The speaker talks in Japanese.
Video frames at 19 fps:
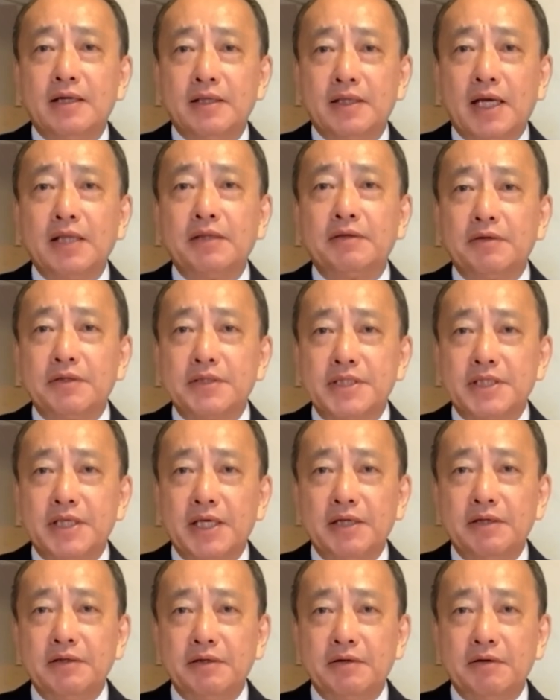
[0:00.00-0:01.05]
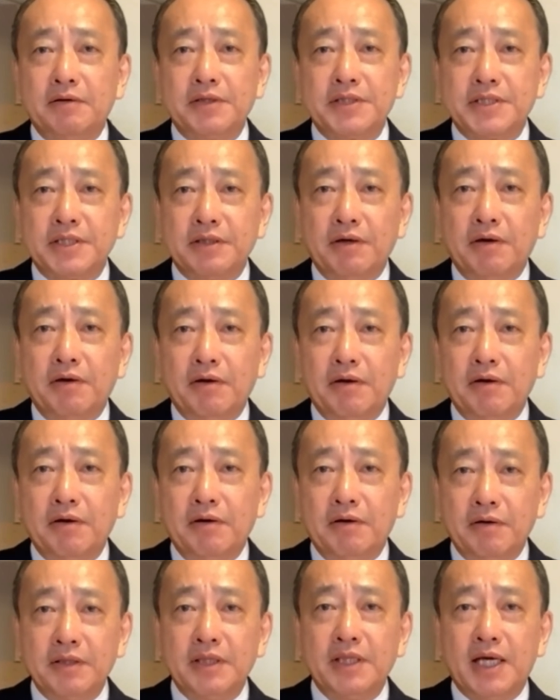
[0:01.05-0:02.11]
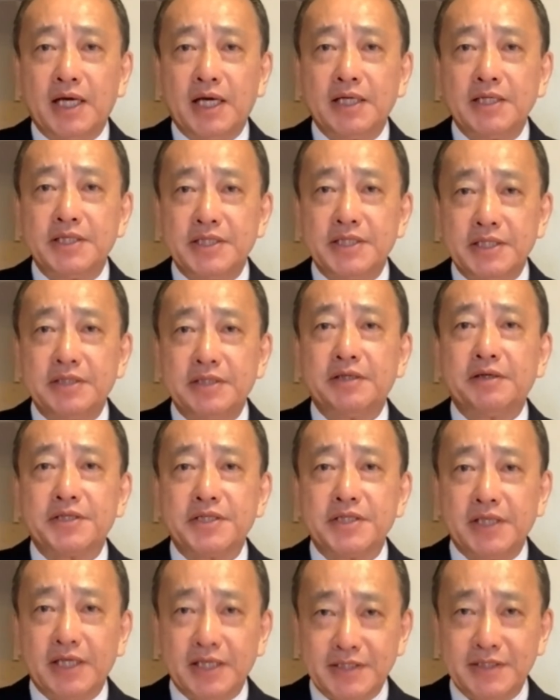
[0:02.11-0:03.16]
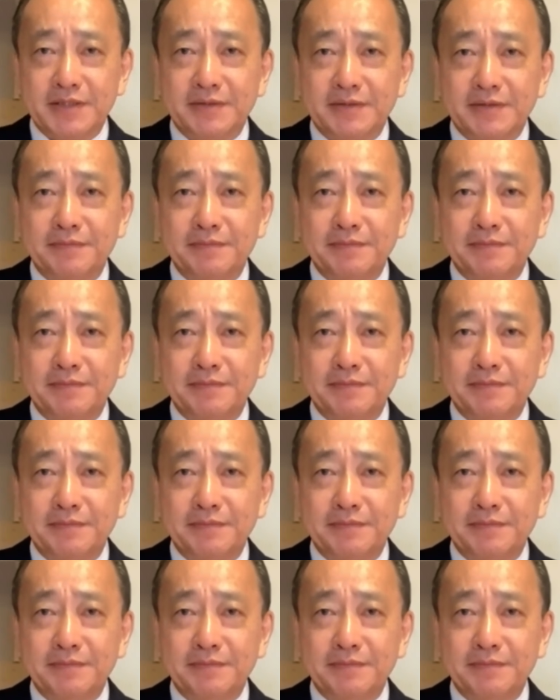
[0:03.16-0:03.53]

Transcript: 担当している講師の本田静義です。